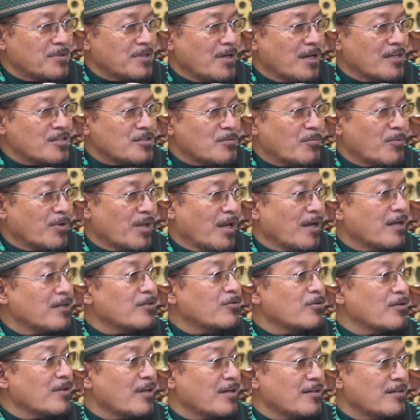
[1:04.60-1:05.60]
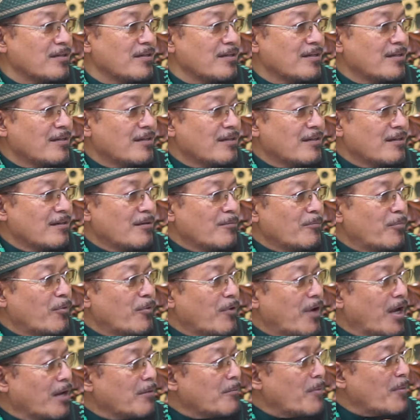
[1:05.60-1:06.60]
penjenengan semuanya. Gitu. Jadi
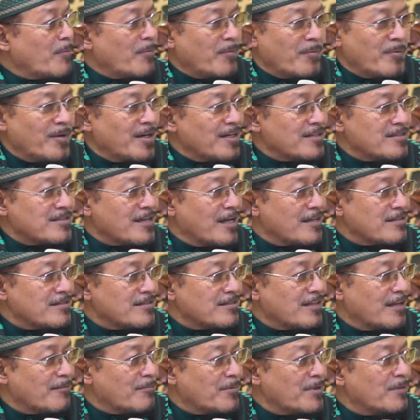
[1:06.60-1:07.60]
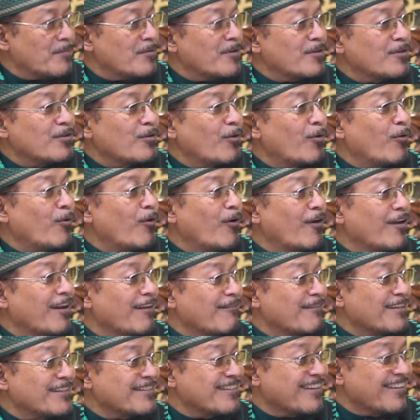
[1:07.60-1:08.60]
bukan memberi janji tapi dongo
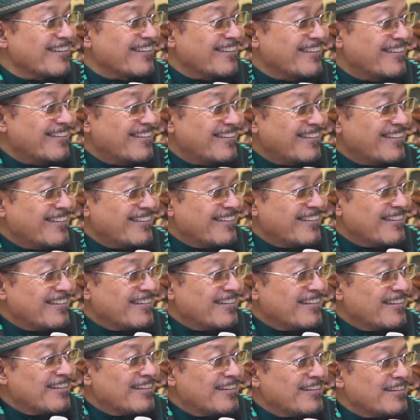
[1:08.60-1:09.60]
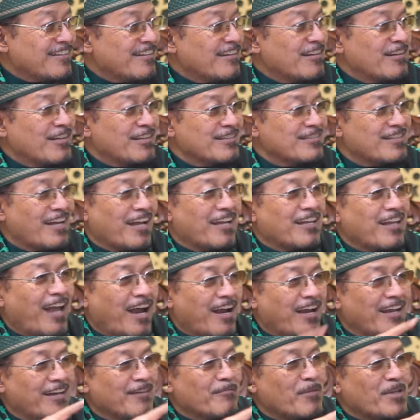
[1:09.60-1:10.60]
lah ya.
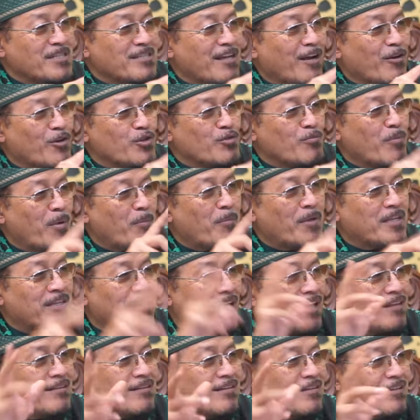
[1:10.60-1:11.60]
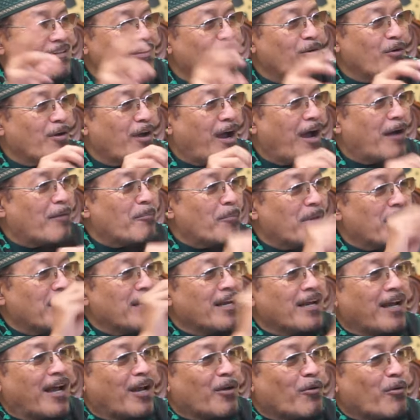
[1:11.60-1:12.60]
Saya yakin Mas Agus Muhammad Dadi ki yo gak
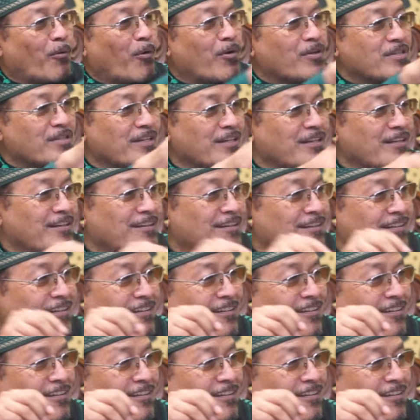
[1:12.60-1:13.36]
meneng karo wong sing